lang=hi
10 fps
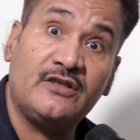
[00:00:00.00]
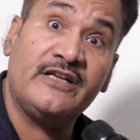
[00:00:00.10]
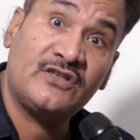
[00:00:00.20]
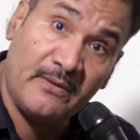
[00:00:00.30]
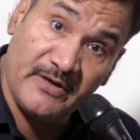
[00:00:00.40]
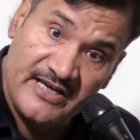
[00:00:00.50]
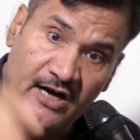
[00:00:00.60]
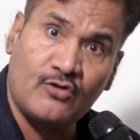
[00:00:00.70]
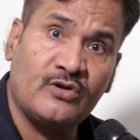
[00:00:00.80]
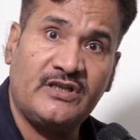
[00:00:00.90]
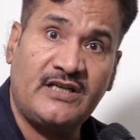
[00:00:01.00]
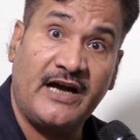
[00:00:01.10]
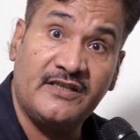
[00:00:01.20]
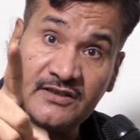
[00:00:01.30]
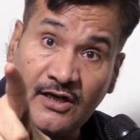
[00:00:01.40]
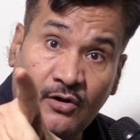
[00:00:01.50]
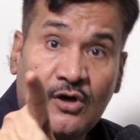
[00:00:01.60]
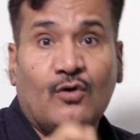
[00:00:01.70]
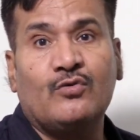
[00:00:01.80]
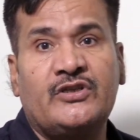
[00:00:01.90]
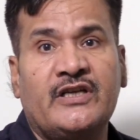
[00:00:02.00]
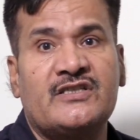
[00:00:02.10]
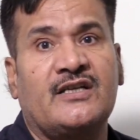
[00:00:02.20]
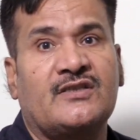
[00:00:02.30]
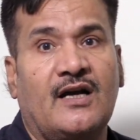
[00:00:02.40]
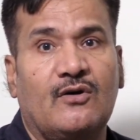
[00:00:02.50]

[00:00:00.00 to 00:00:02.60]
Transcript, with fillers: नेता में यह गुण दिखाई देता हो उसी के साथ खड़ा